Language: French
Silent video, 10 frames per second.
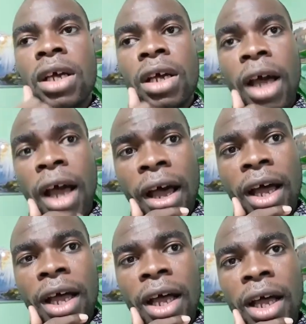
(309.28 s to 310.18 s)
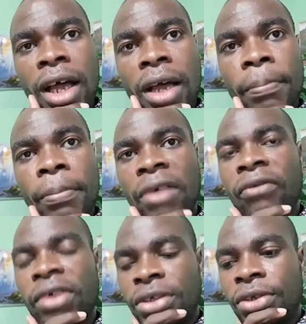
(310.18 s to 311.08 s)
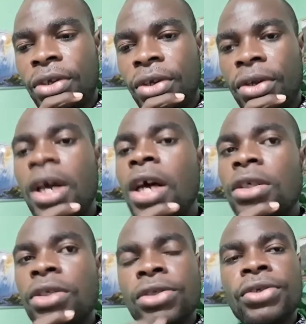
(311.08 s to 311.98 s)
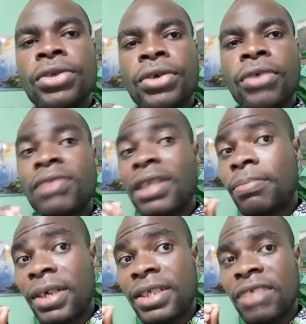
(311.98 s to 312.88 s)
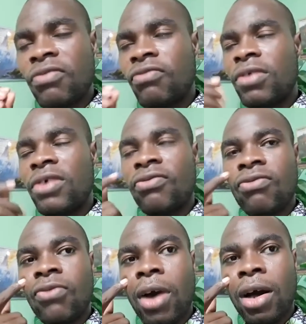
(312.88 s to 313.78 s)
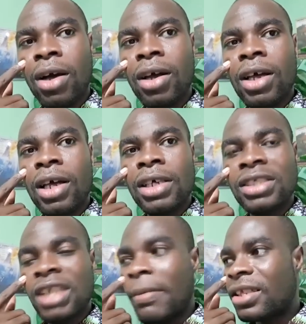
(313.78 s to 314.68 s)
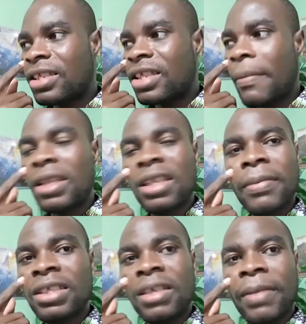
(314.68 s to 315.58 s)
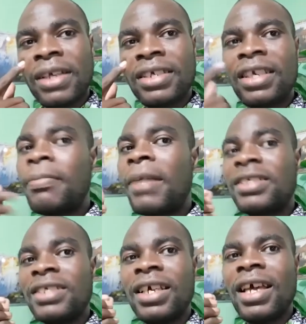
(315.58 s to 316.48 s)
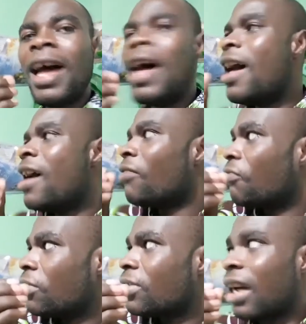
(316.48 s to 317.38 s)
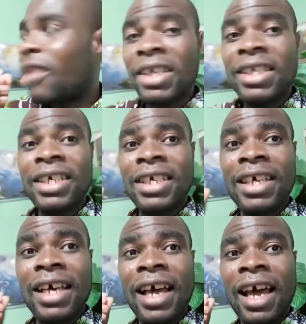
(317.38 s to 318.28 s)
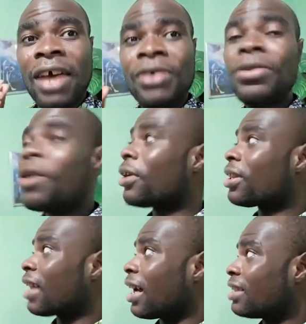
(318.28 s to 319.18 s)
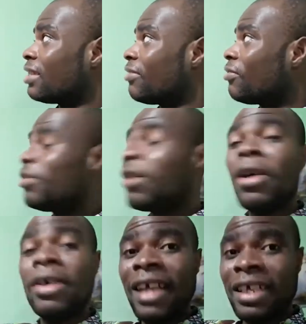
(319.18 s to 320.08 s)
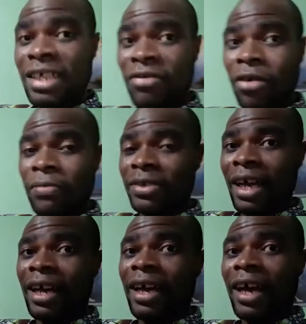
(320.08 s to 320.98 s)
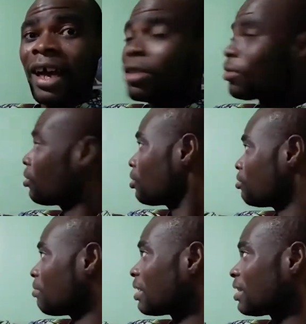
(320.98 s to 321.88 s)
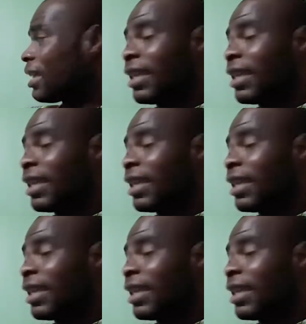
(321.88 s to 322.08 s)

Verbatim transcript: Ah, mes frères et sœurs, je suis sûr que vous êtes pressés, vous voulez voir. Ça m'a tellement dépassé. Imaginez, vous travaillez à une heure tardive, une heure tardive comme ça, 4 heures du matin.